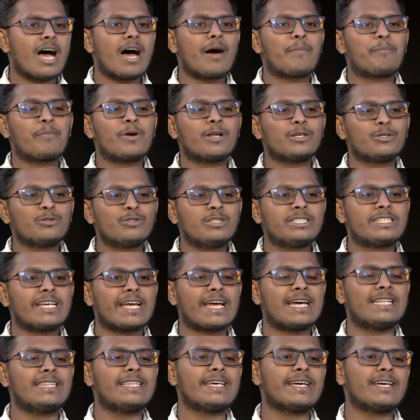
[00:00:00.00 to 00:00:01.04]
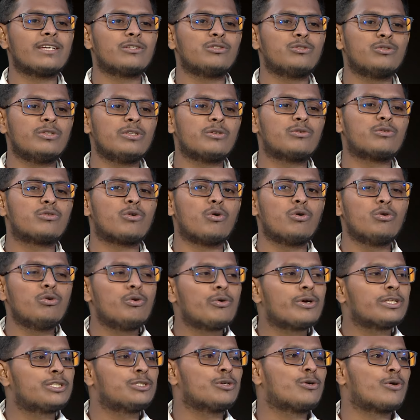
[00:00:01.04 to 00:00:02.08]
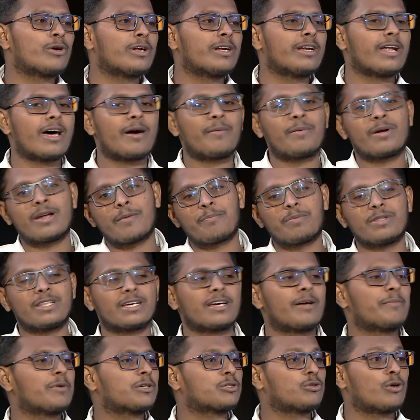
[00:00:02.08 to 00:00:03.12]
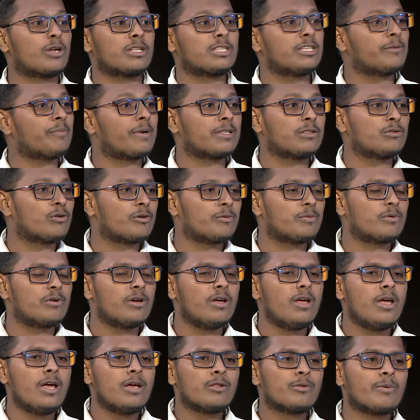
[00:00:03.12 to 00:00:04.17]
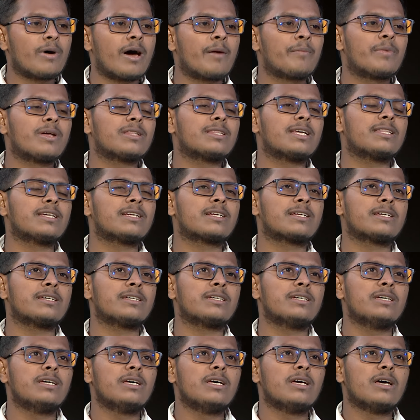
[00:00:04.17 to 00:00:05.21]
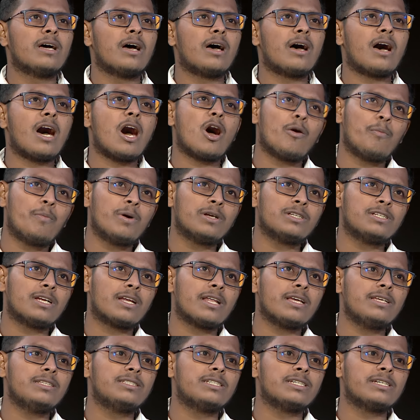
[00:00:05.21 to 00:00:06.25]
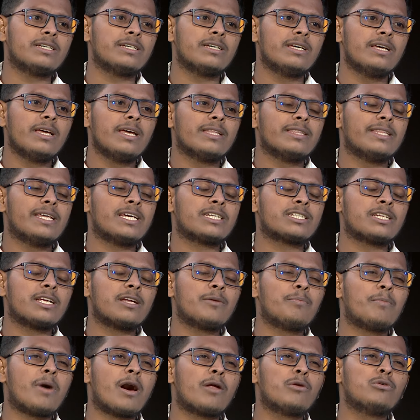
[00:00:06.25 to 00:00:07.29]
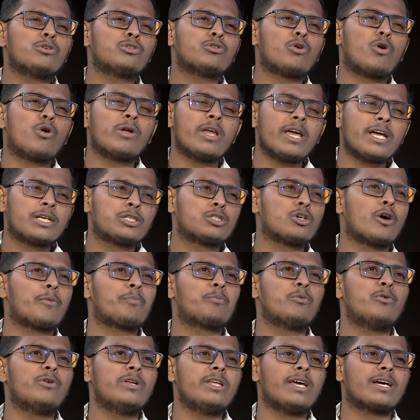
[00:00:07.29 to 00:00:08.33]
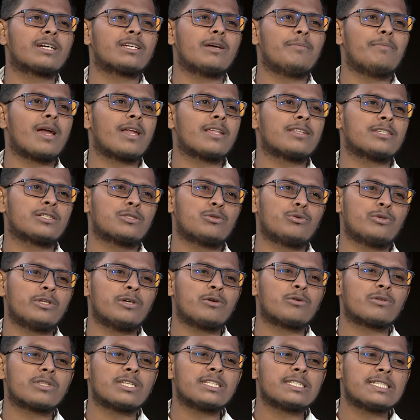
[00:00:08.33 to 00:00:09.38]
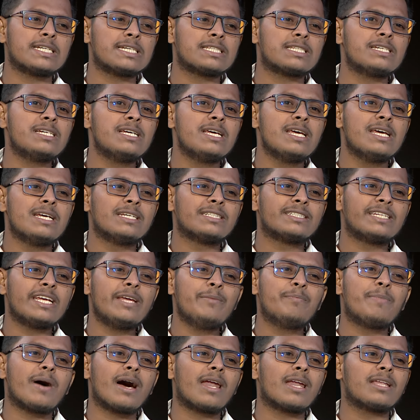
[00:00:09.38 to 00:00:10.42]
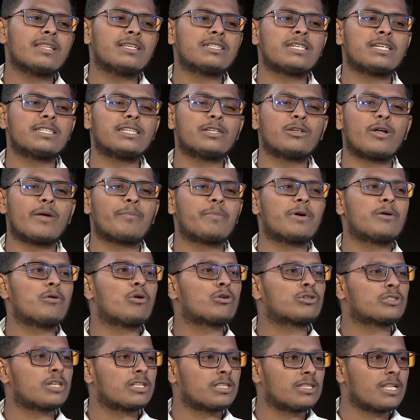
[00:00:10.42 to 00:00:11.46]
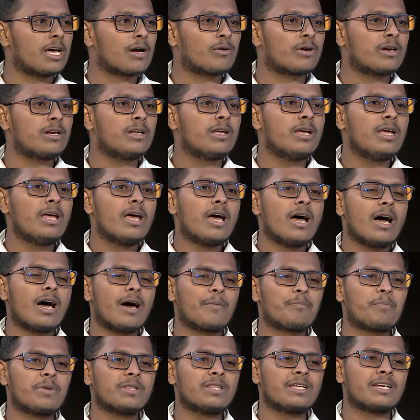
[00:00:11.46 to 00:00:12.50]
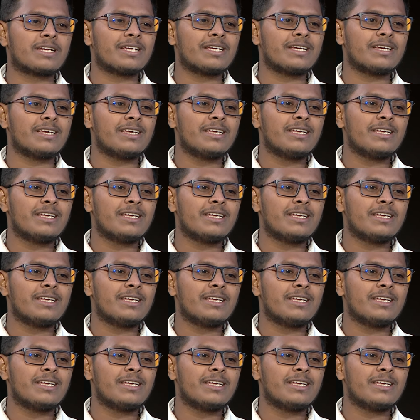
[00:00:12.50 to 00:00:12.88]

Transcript: আপনারা যদি সেখান থেকে যদি কোনো অন্য কিছু করেন আবার আপনাদেরকে আমরা সরাতে বাধ্য হব তো আমরা তাদেরকে আহ্বান জানাই যে দেশের মানুষ অনেক স্বপ্ন নিয়ে একটা বাংলাদেশ তৈরি করতে চেয়েছে সেই বাংলাদেশটা যেন আপনার নস্বাত না করেন আপনাদেরকে